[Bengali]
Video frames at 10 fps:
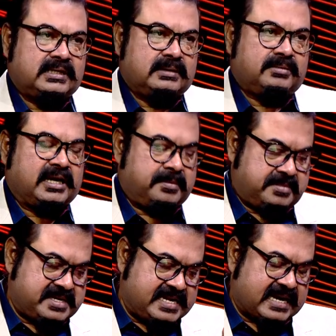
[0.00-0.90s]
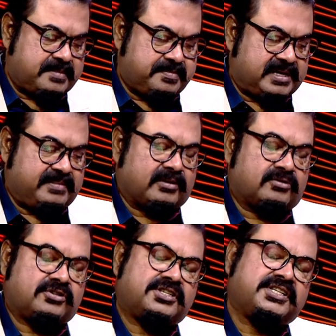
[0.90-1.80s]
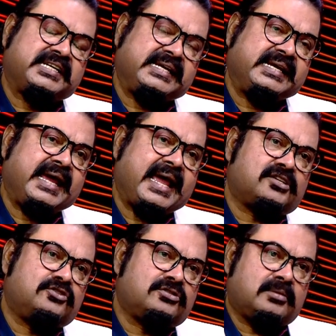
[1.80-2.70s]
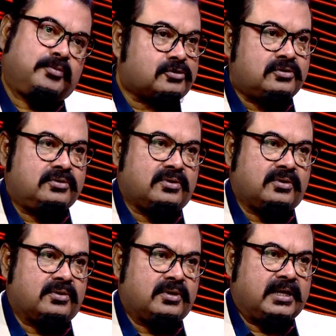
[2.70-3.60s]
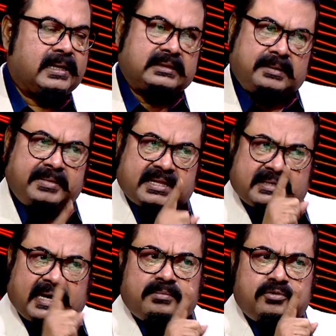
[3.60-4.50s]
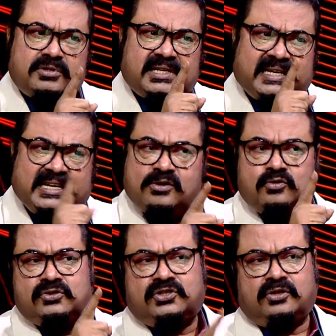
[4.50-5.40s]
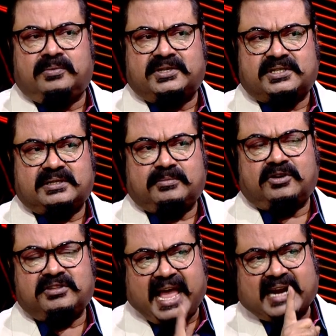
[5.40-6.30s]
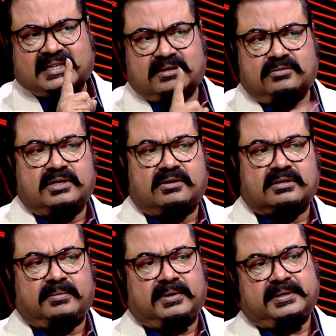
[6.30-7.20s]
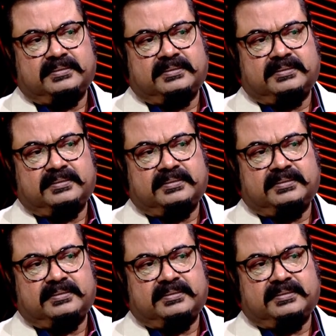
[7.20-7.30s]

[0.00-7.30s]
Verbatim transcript: এবং এর ডান পেটে মানুষ সে একজনকে পছন্দ করলো তাহলে মানে তার মধ্যে কি গুণ ছিল বেশি বলেন একটা গুণের কথা বলেন